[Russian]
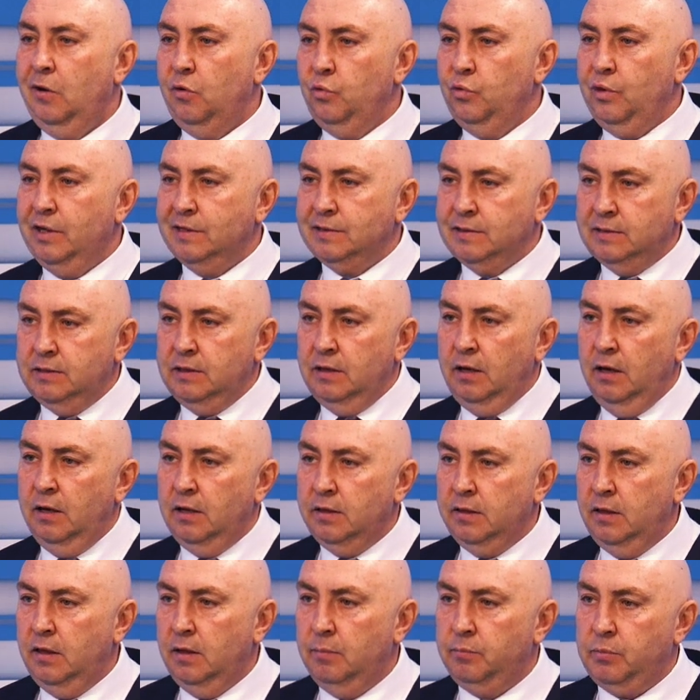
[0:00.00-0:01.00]
У нас цель
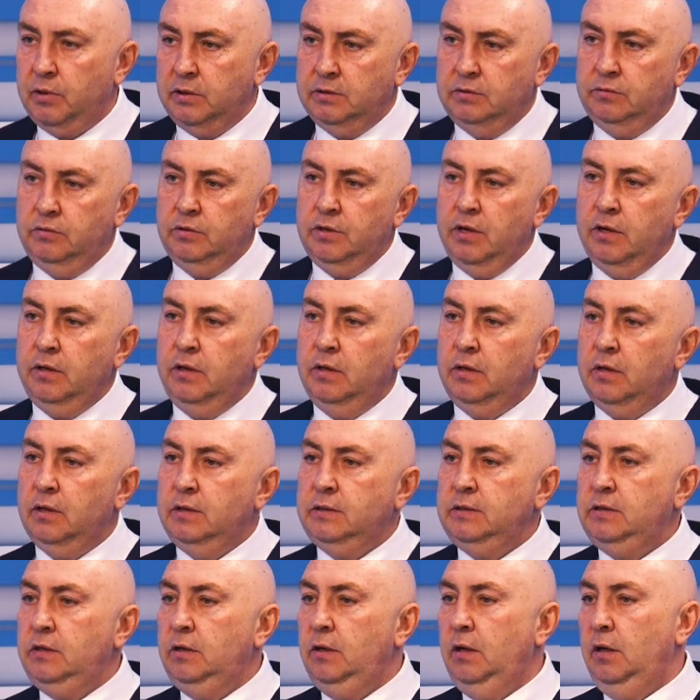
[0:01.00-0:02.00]
одна – процветание
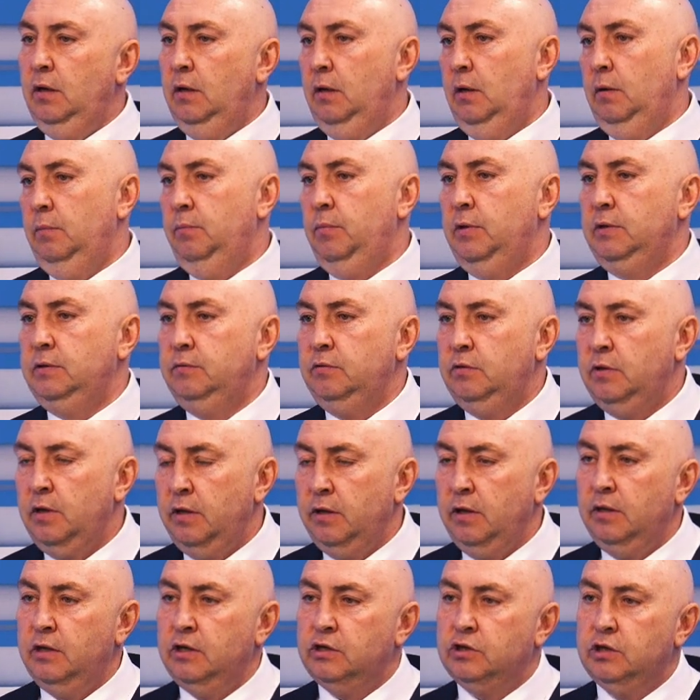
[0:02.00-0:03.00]
России и
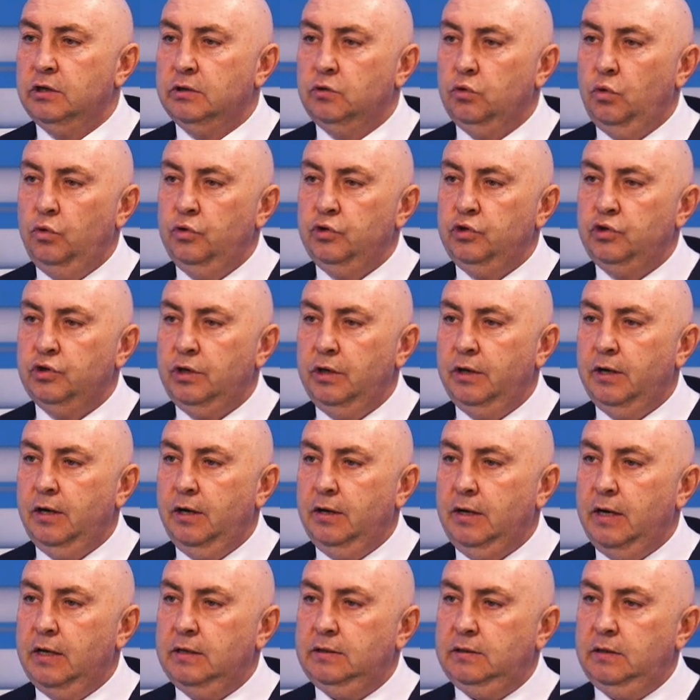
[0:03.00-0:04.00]
процветание нашей солнечной
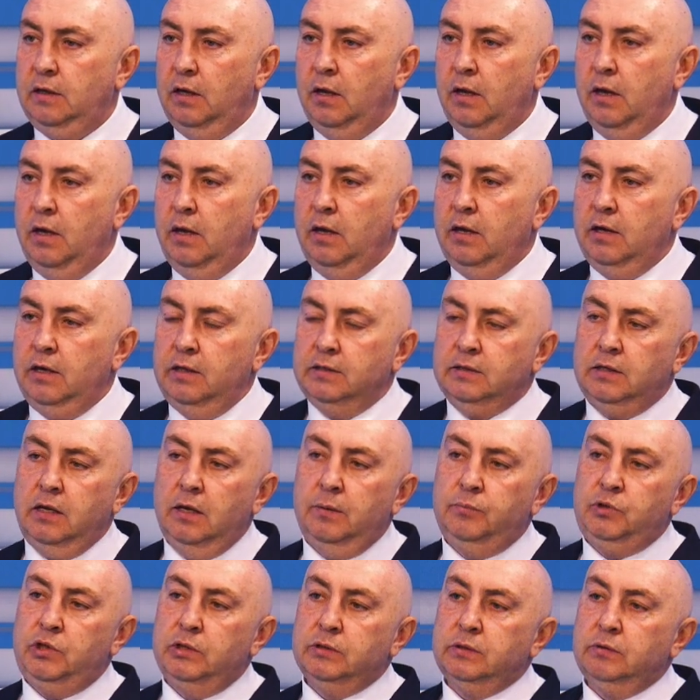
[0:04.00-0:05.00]
Хакасии.
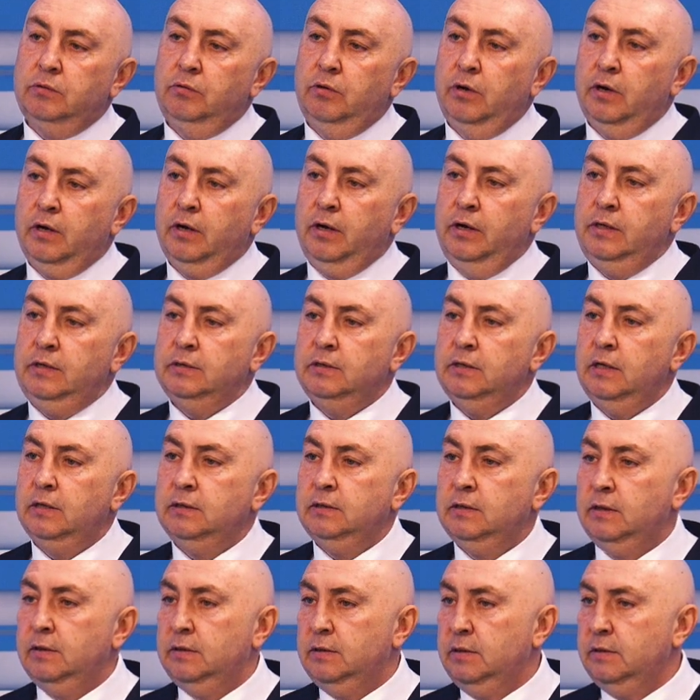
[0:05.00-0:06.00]
Если общественная
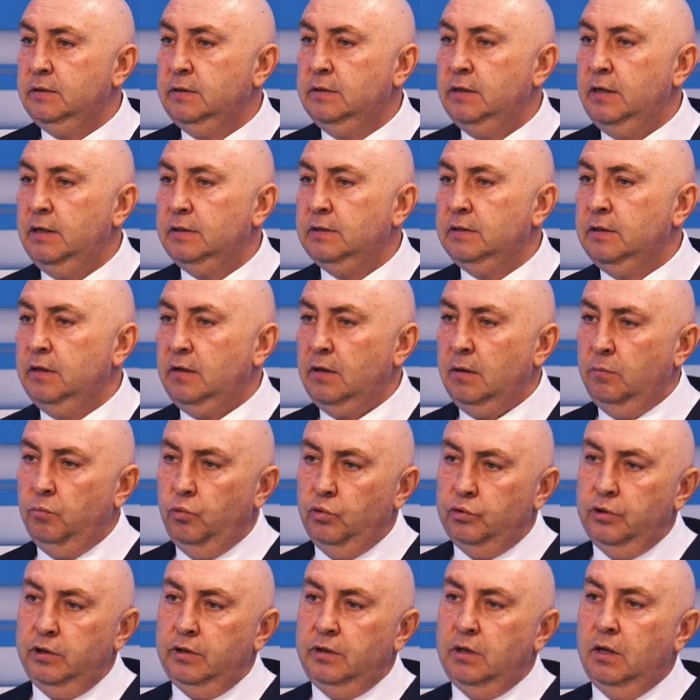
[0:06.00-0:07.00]
организация, ассоциация
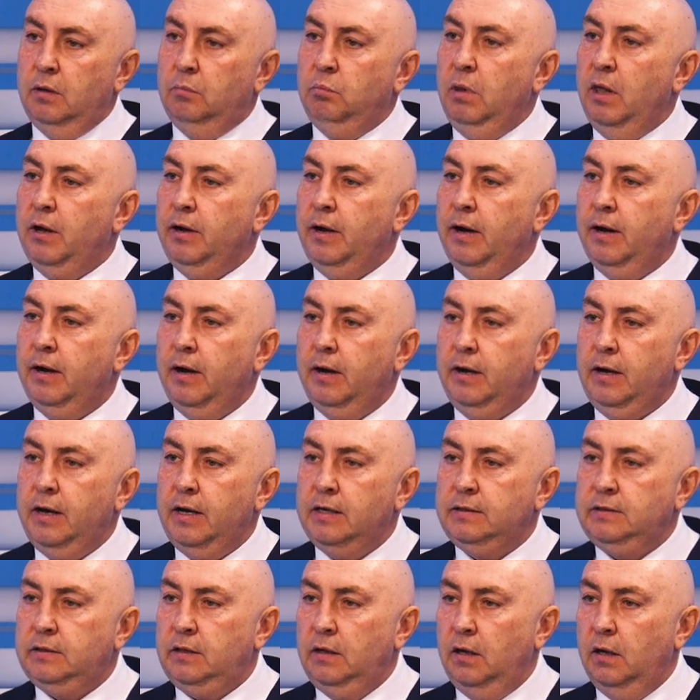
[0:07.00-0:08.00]
работает на благо
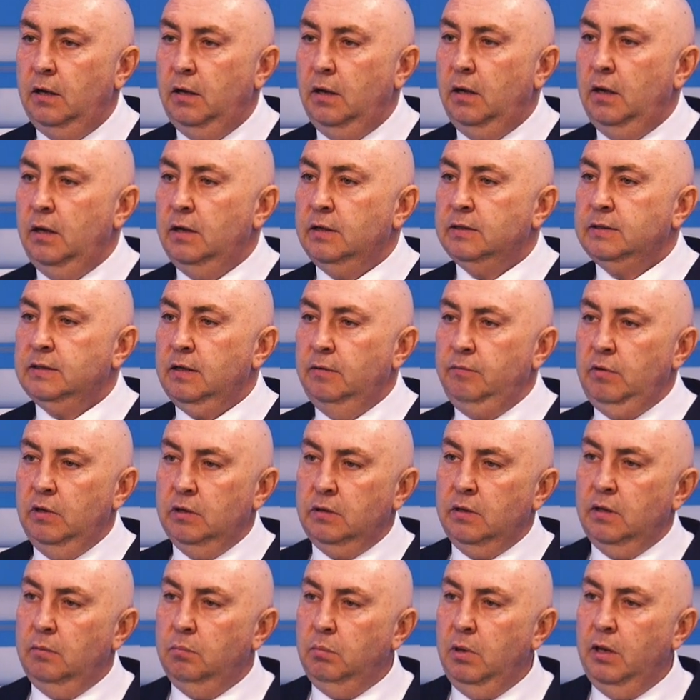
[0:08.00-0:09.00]
Хакасии,
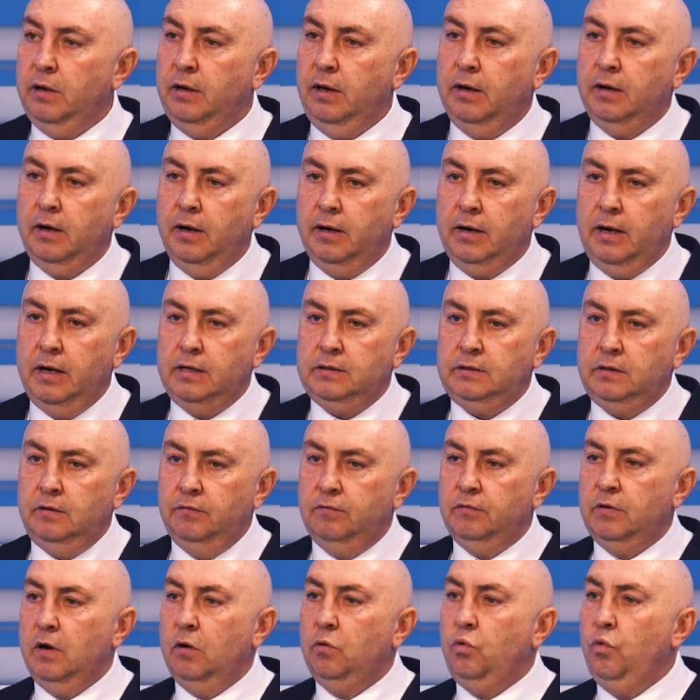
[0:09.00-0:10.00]
совет на благо
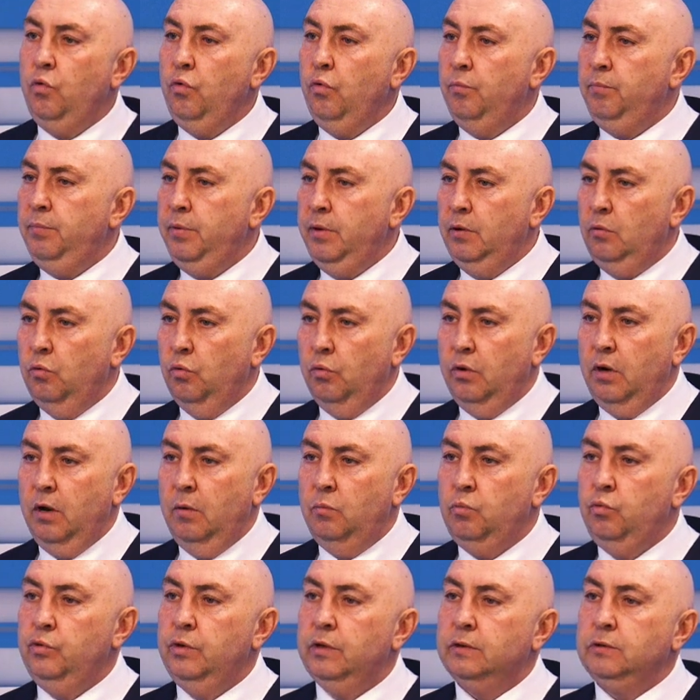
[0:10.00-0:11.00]
Хакасии, в какую пику,
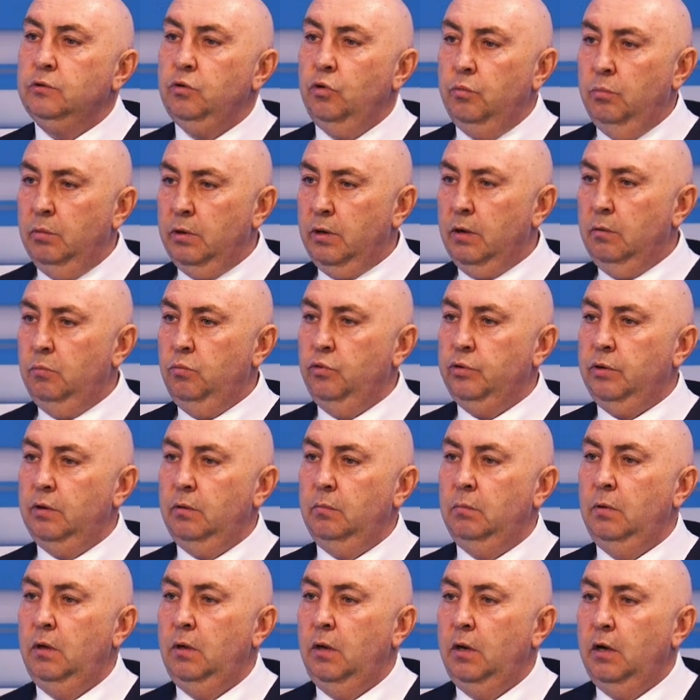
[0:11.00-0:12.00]
кому на зло мы
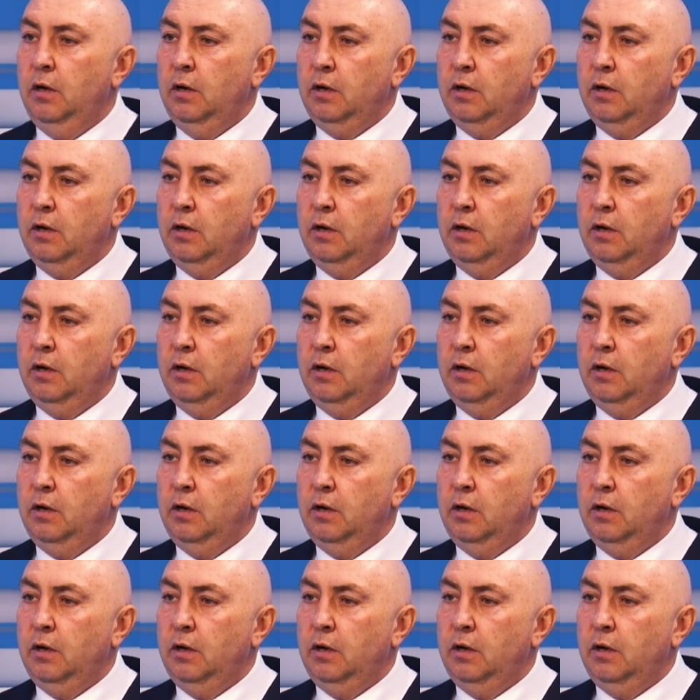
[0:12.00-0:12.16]
работаем?